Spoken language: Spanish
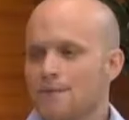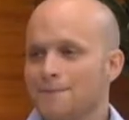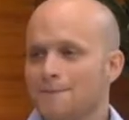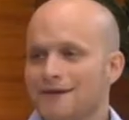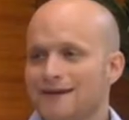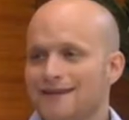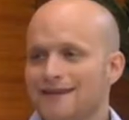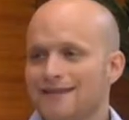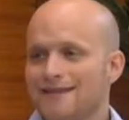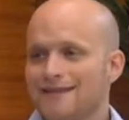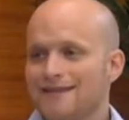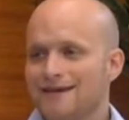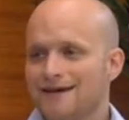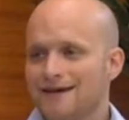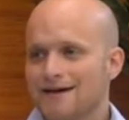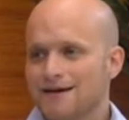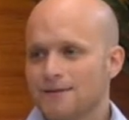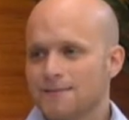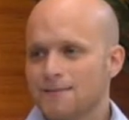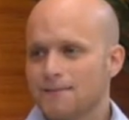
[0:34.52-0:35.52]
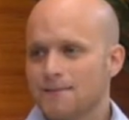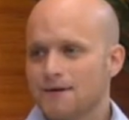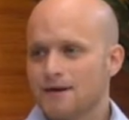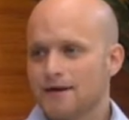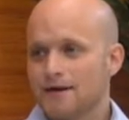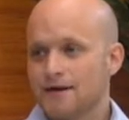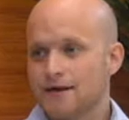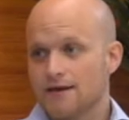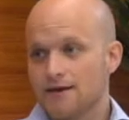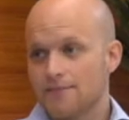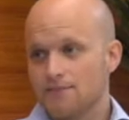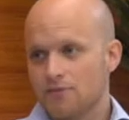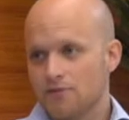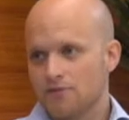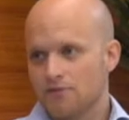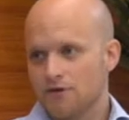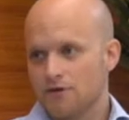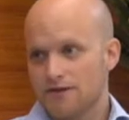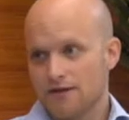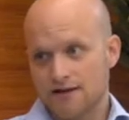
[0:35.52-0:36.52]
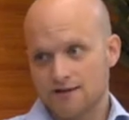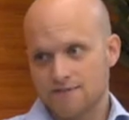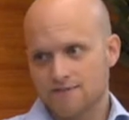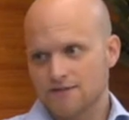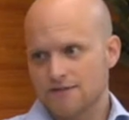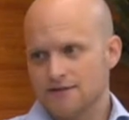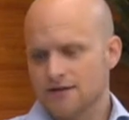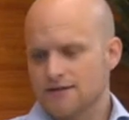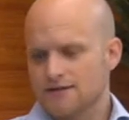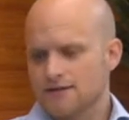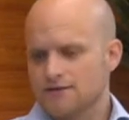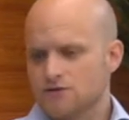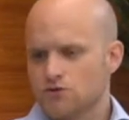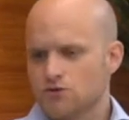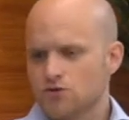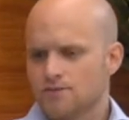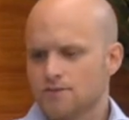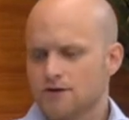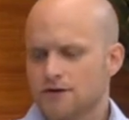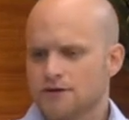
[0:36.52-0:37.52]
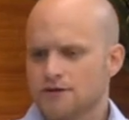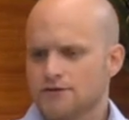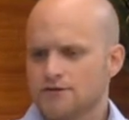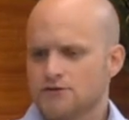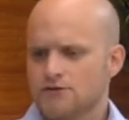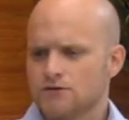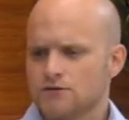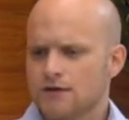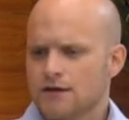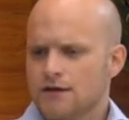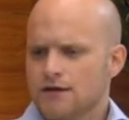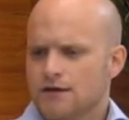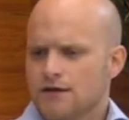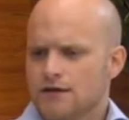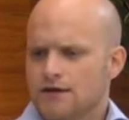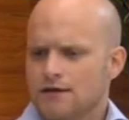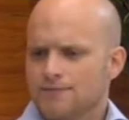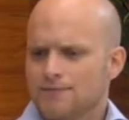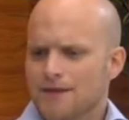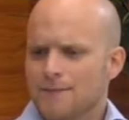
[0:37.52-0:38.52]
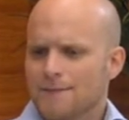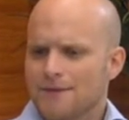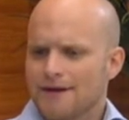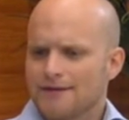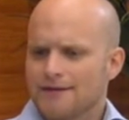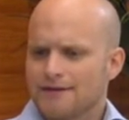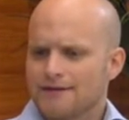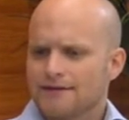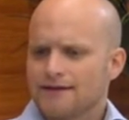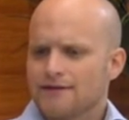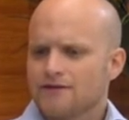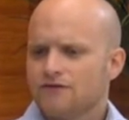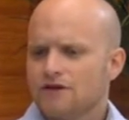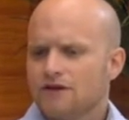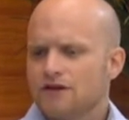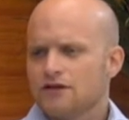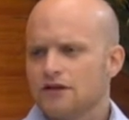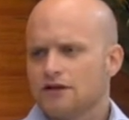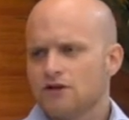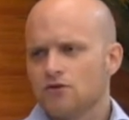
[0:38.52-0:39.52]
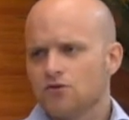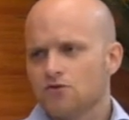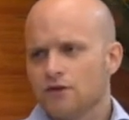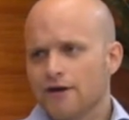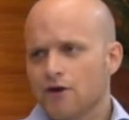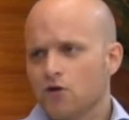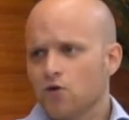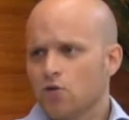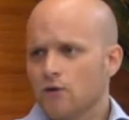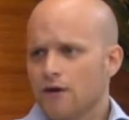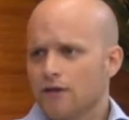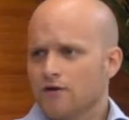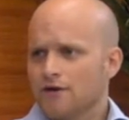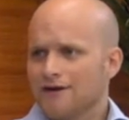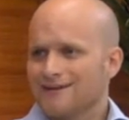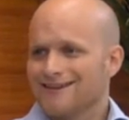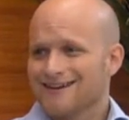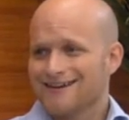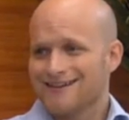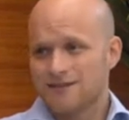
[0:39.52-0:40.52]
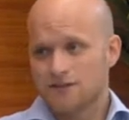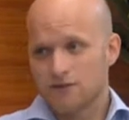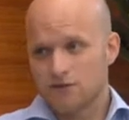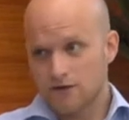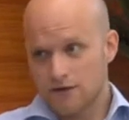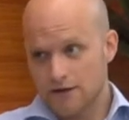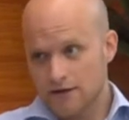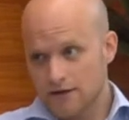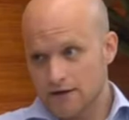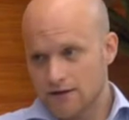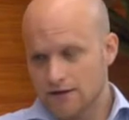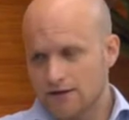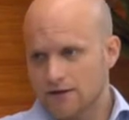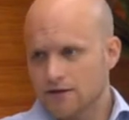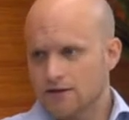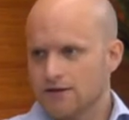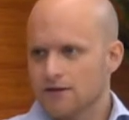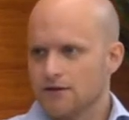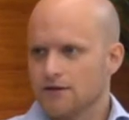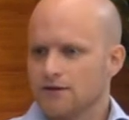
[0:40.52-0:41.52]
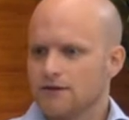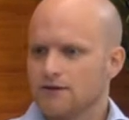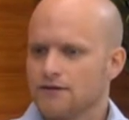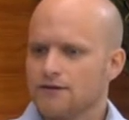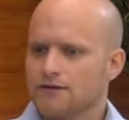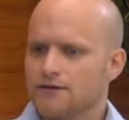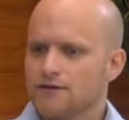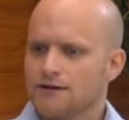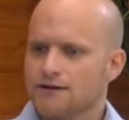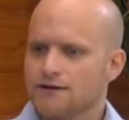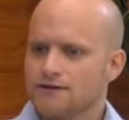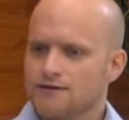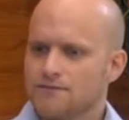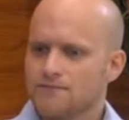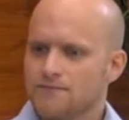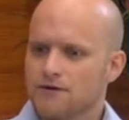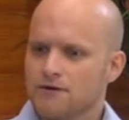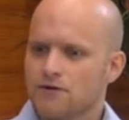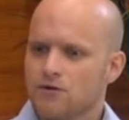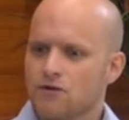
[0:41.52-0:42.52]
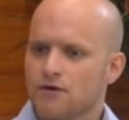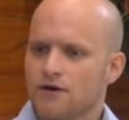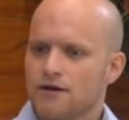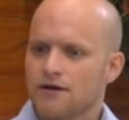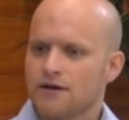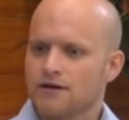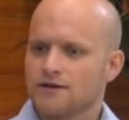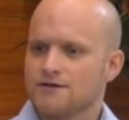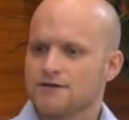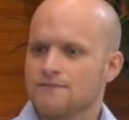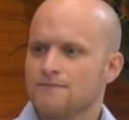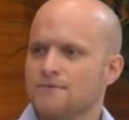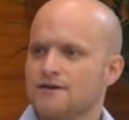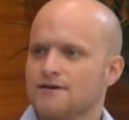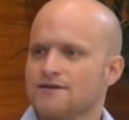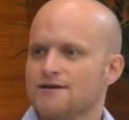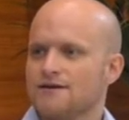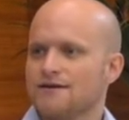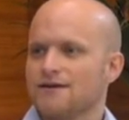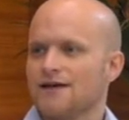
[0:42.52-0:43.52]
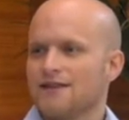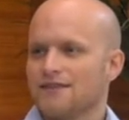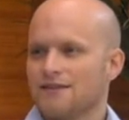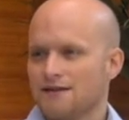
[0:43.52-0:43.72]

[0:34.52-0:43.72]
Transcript: pre-idea, pre-equipo y de las más grandes de Europa, de hecho. Para intentar diferenciarlo de una incubadora tradicional, que intenta siempre coger esa empresa y